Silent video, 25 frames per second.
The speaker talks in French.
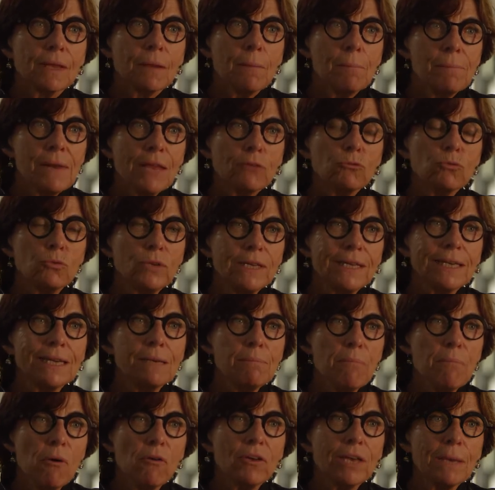Platon écrit
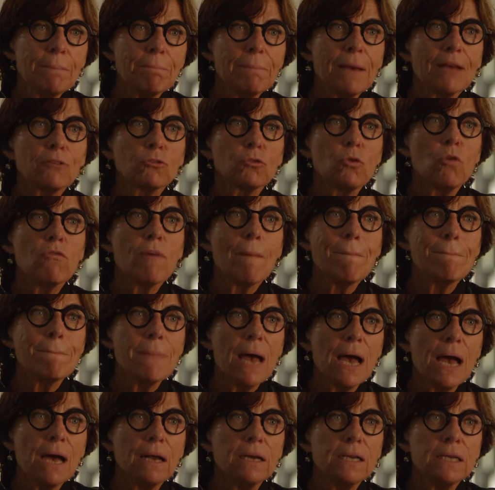le banquet parce qu'on va
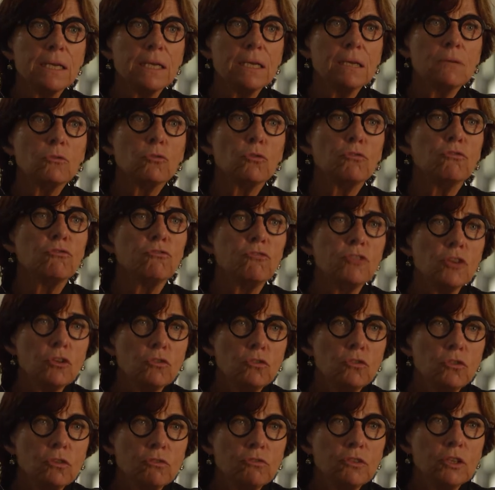parler de
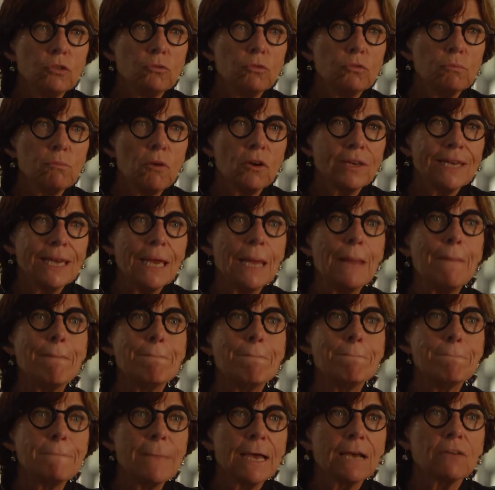philosophie tout ce banquet et
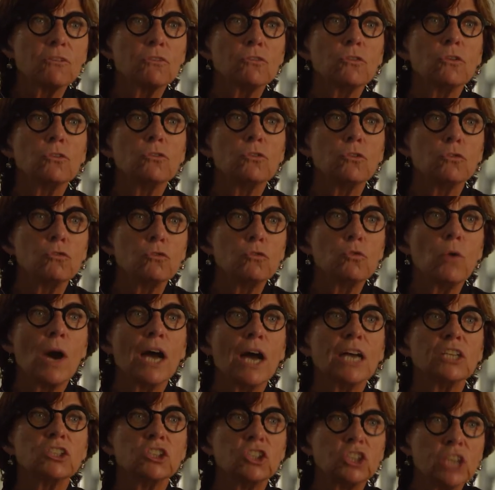personne ne
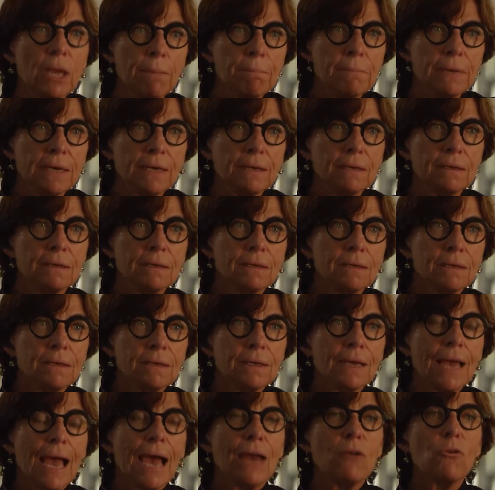saura jamais,
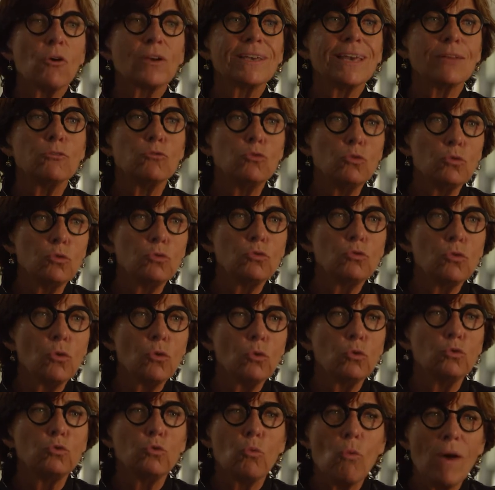alors qu'il y a deux
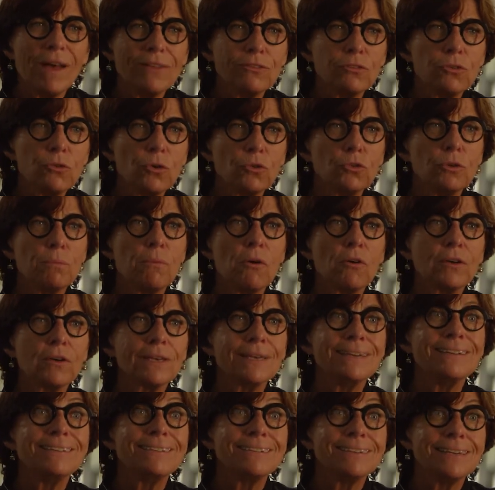heures ou trois heures de
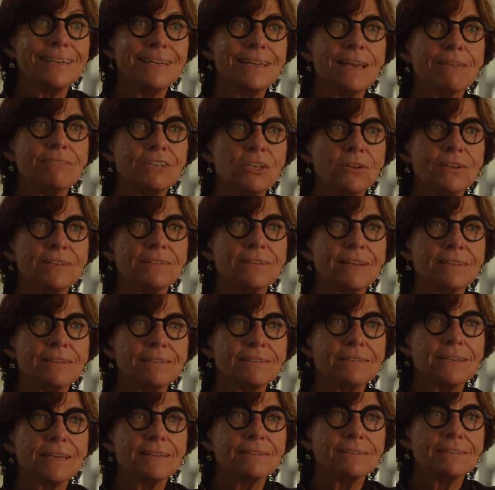banquet, ce qu'il y avait dans les
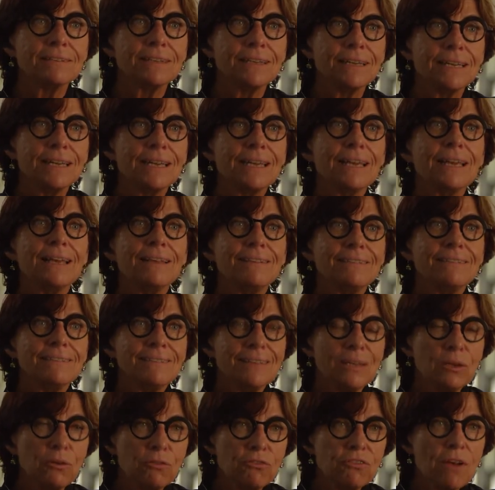assiettes.
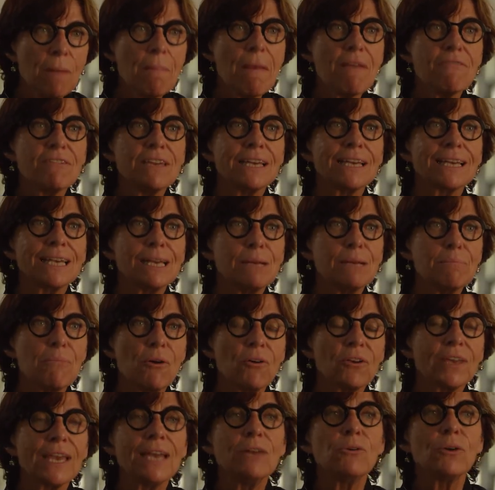Si une femme avait écrit le
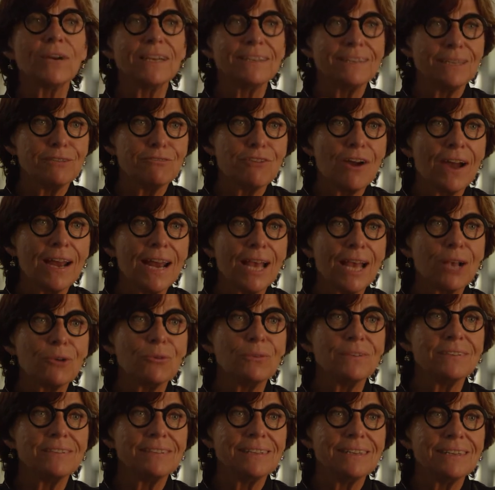banquet, elle aurait été voir la
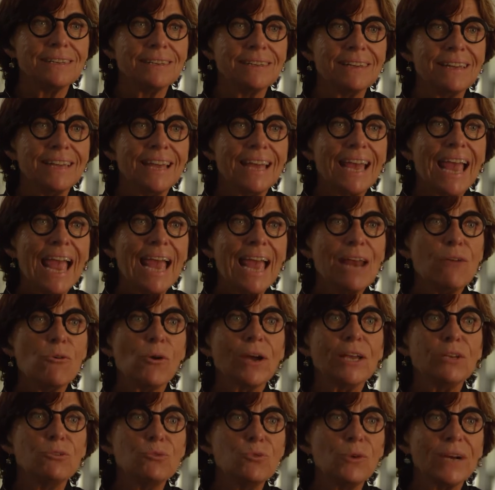cuisine, elle
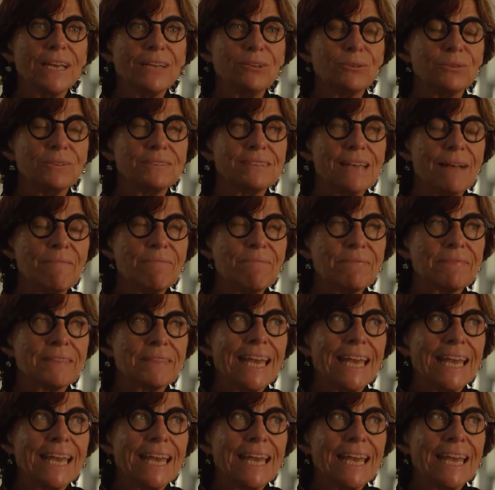aurait nourri tout ça.